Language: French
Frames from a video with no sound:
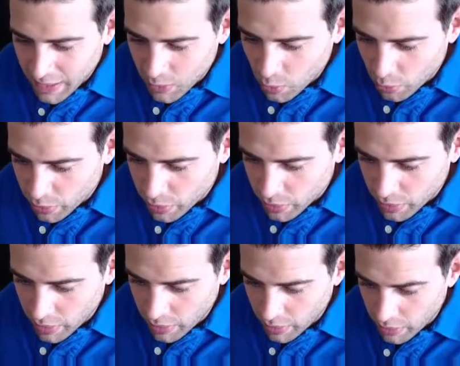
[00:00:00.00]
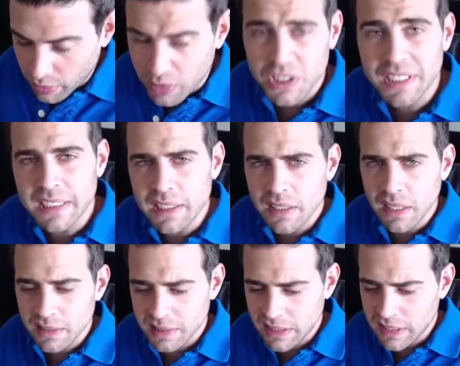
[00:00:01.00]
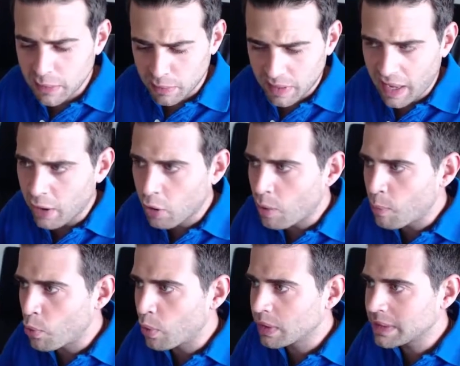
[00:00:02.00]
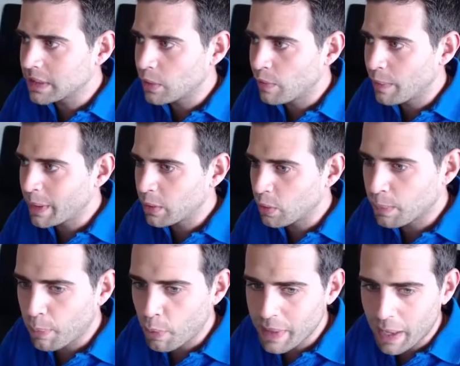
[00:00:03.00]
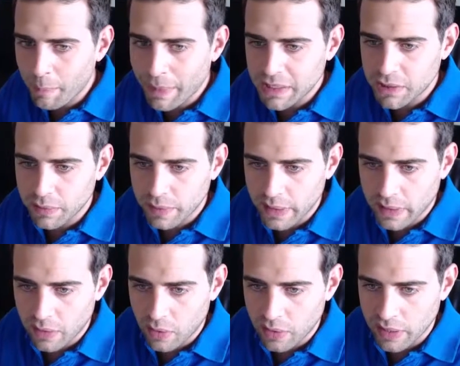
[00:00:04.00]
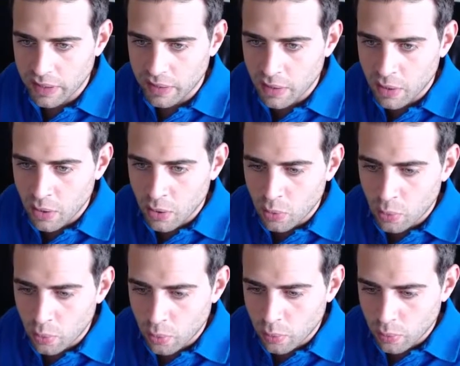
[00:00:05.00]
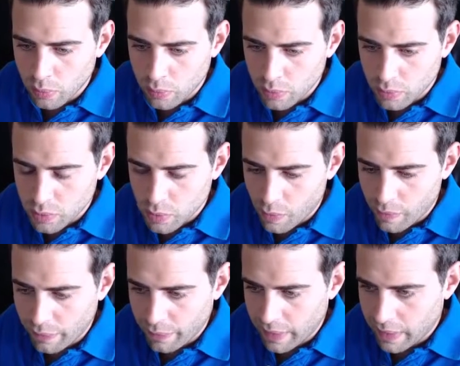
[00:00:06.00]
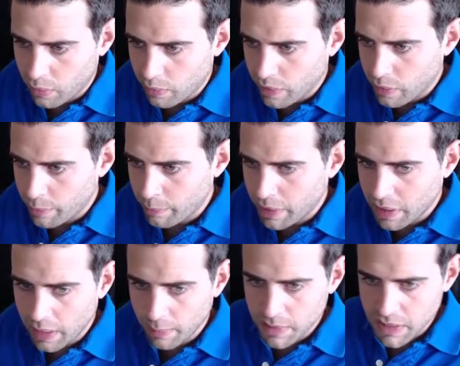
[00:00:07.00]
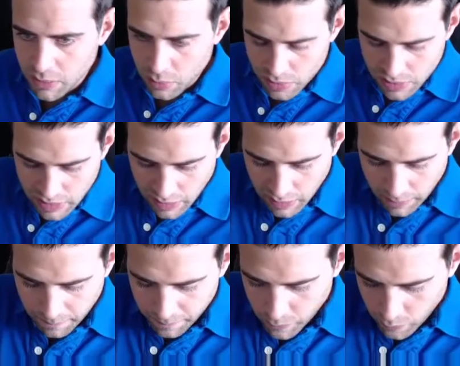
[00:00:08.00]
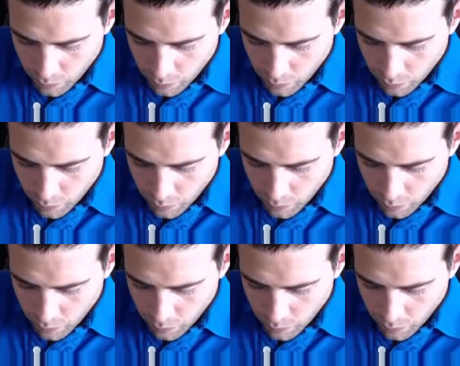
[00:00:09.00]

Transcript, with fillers: Donc, euh, quand je dis un site, c'est un grand mot, hein, c'est-à-dire on va mettre première page en fait en ligne. Donc, ce qu'on va faire, on va quand même créer un petit dossier.